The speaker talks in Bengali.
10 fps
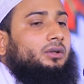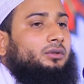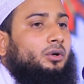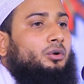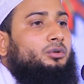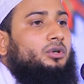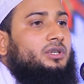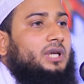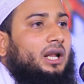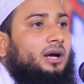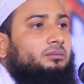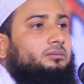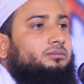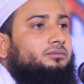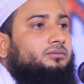দরুদ ও সালাম
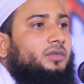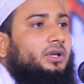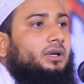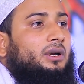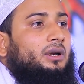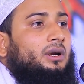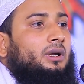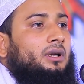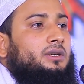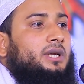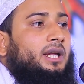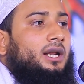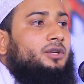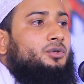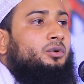সেই
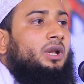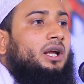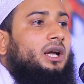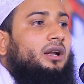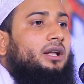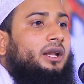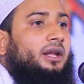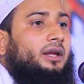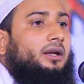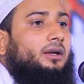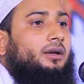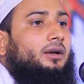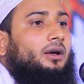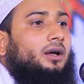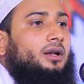রসুল এ কন্ডারি
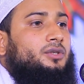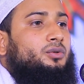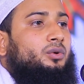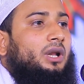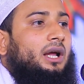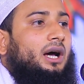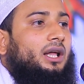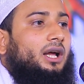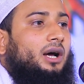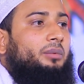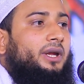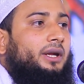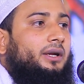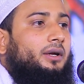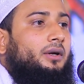রসুল এ আরবি
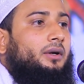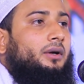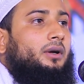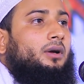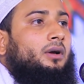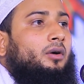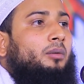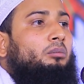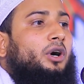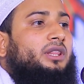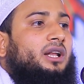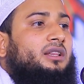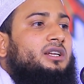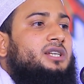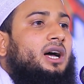উম্মতের
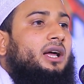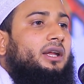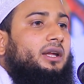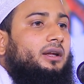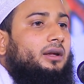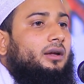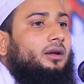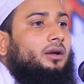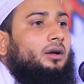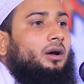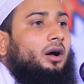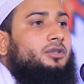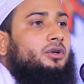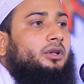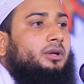দিশারি
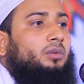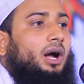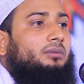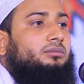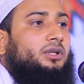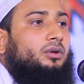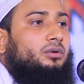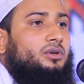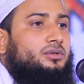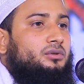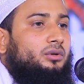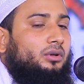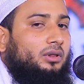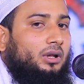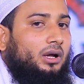হজরত মোহাম্মদুর
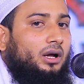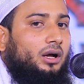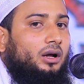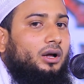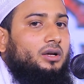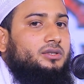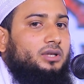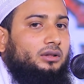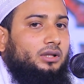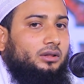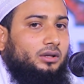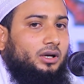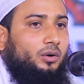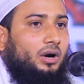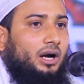রসুল্লাহ
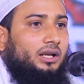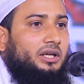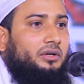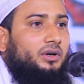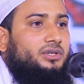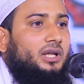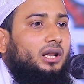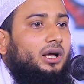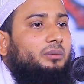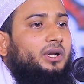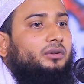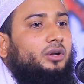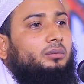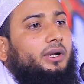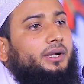সাল্লাহ আলহ্লামের
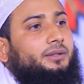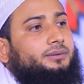দরবারে